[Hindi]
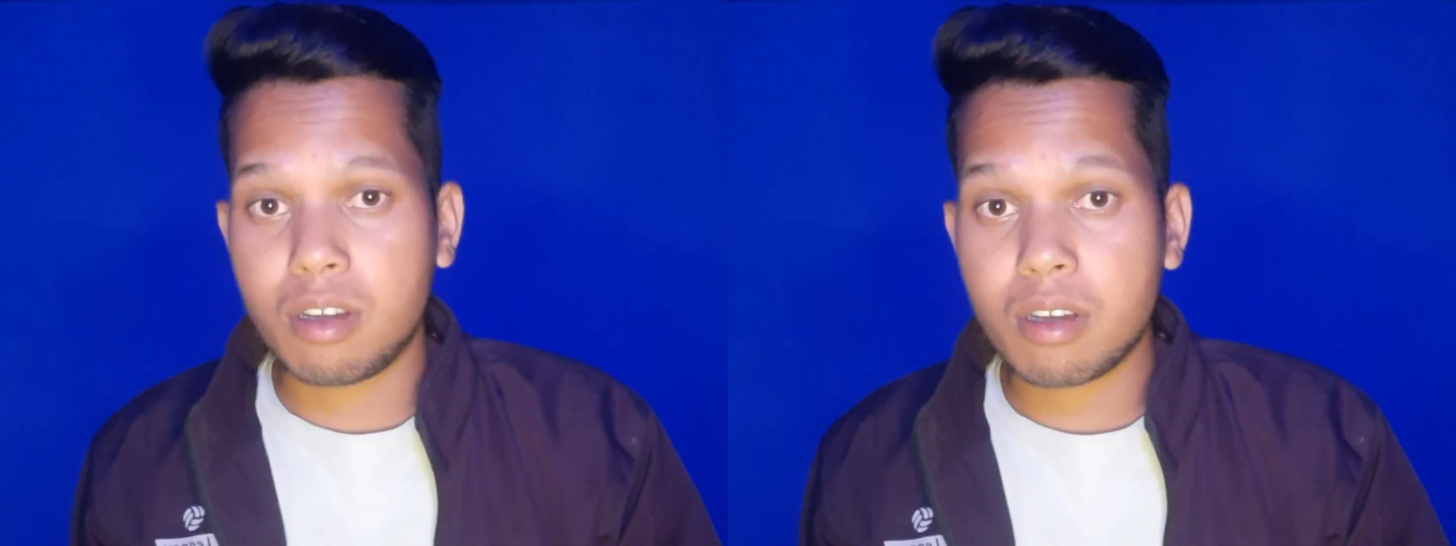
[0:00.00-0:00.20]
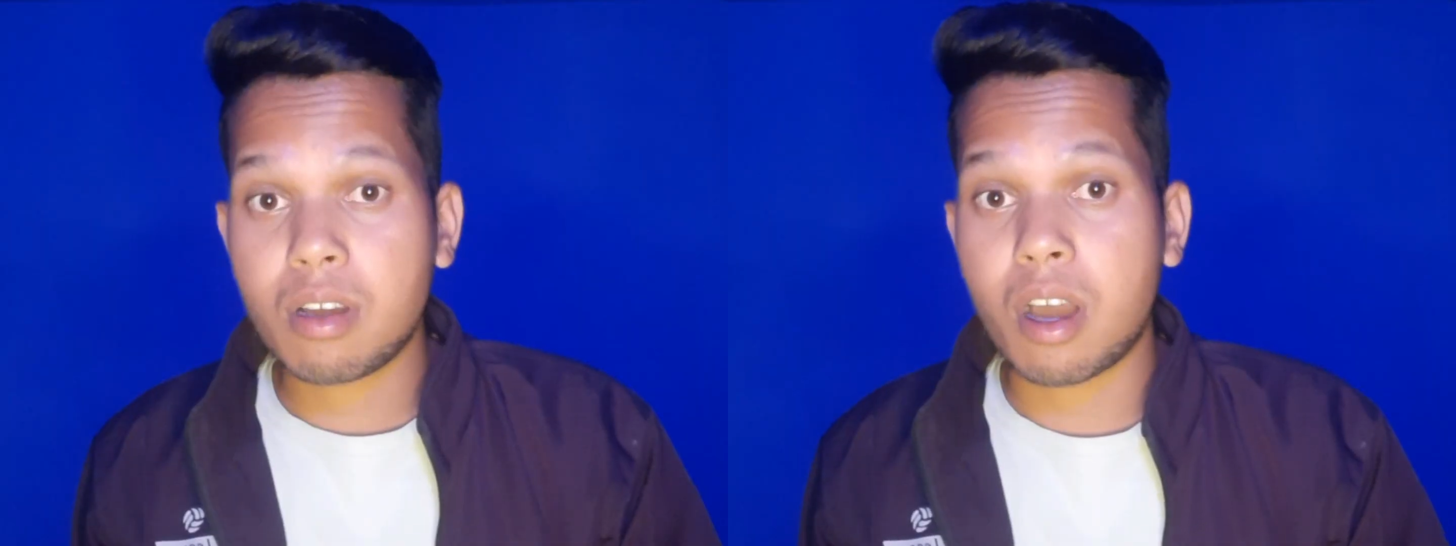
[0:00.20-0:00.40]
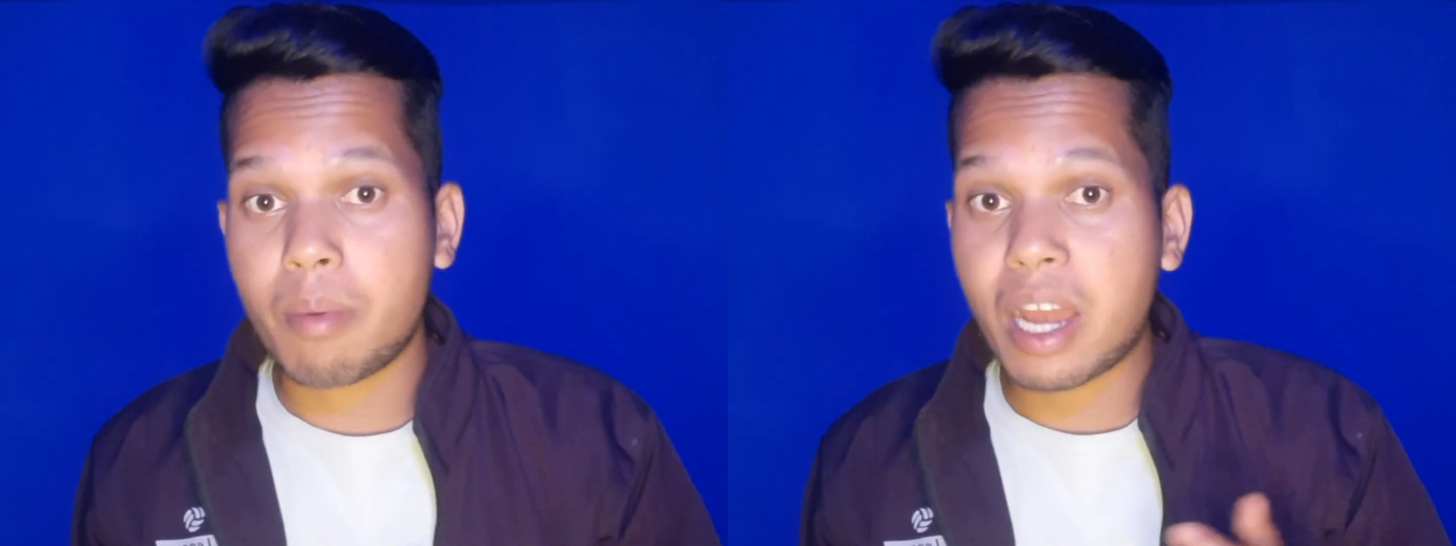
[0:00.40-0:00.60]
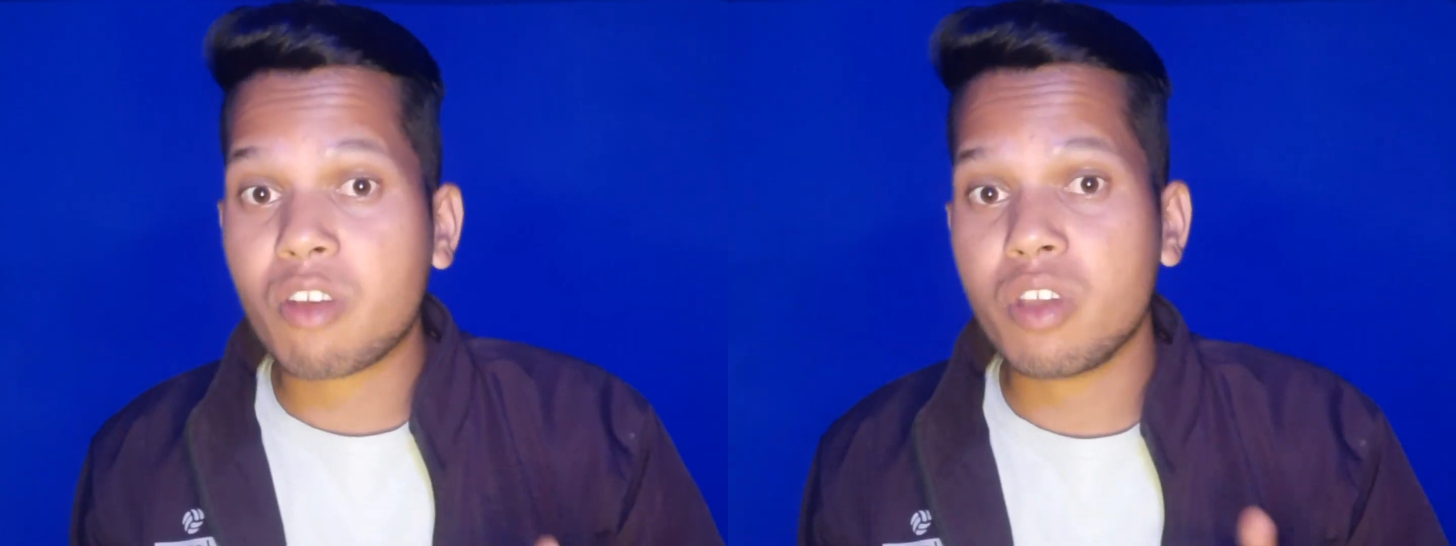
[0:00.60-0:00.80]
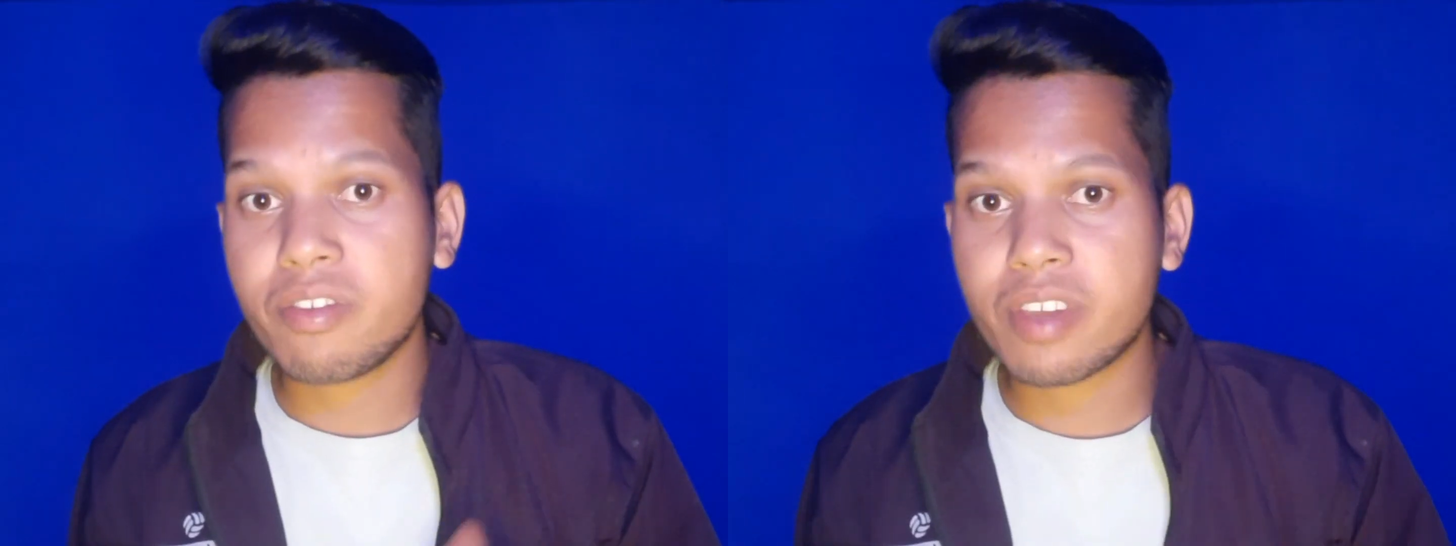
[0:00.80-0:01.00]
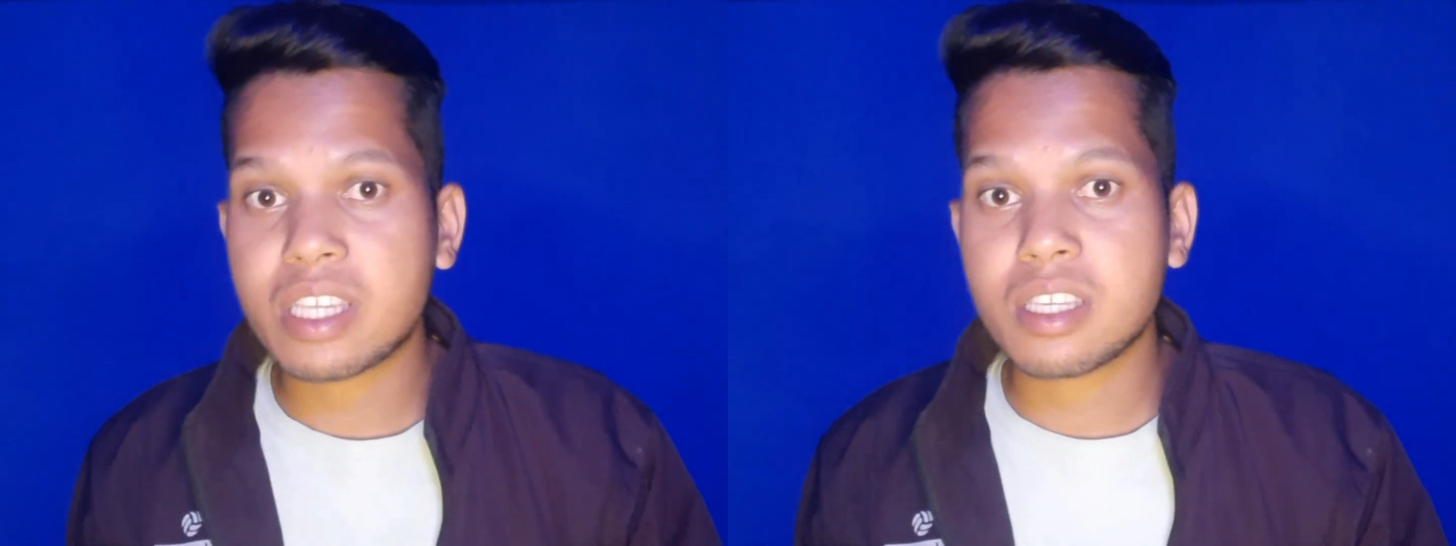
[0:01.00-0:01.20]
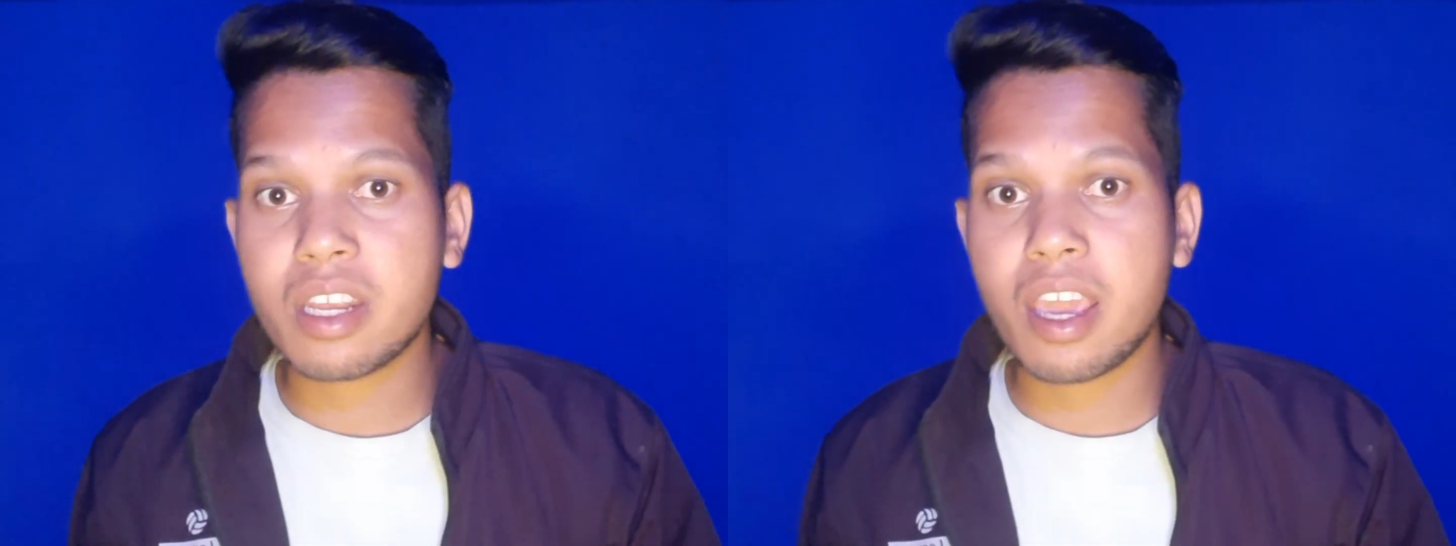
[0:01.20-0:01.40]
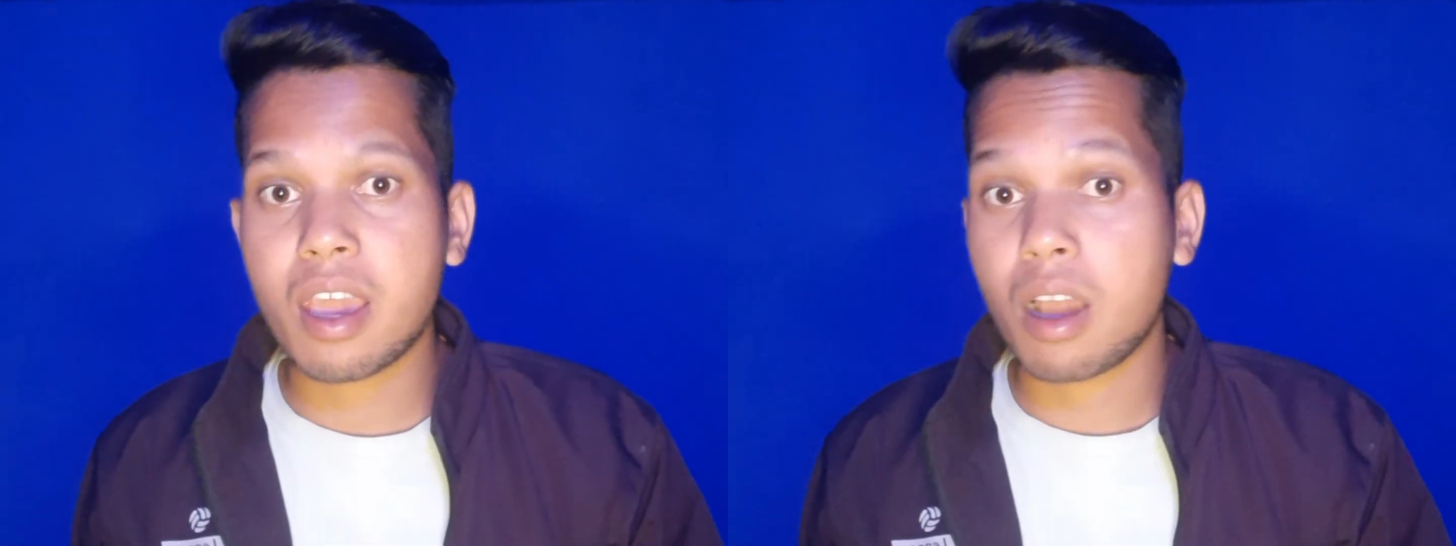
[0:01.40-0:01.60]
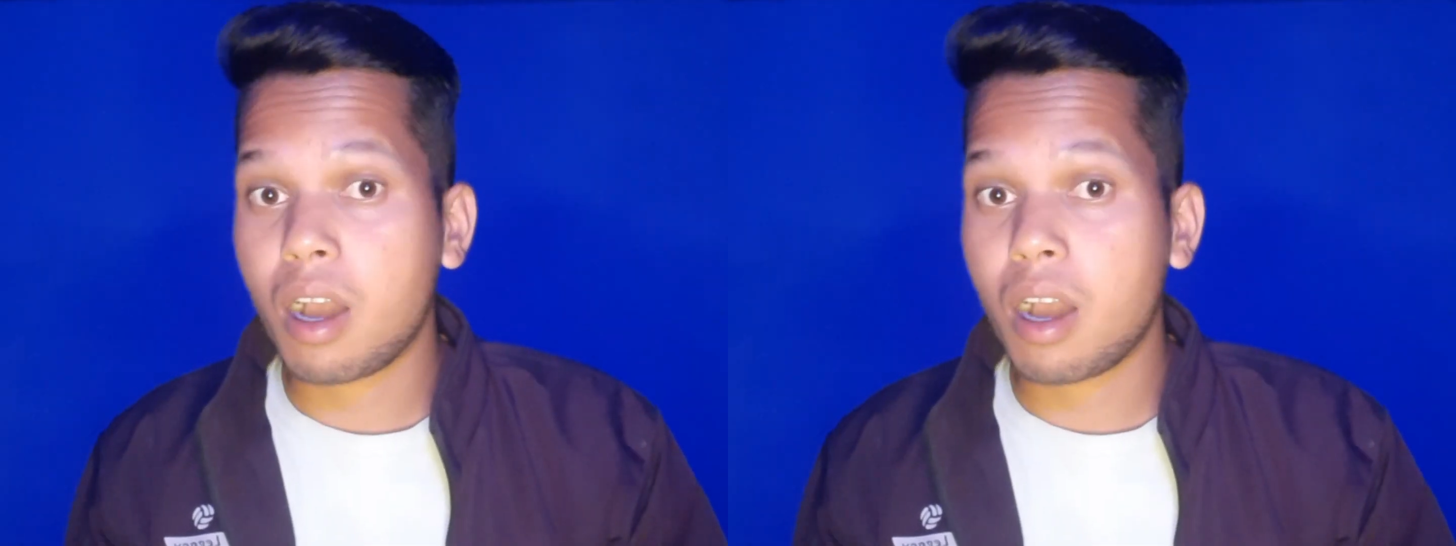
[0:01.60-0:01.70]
हाँ हमारा कोई फिक्स नहीं है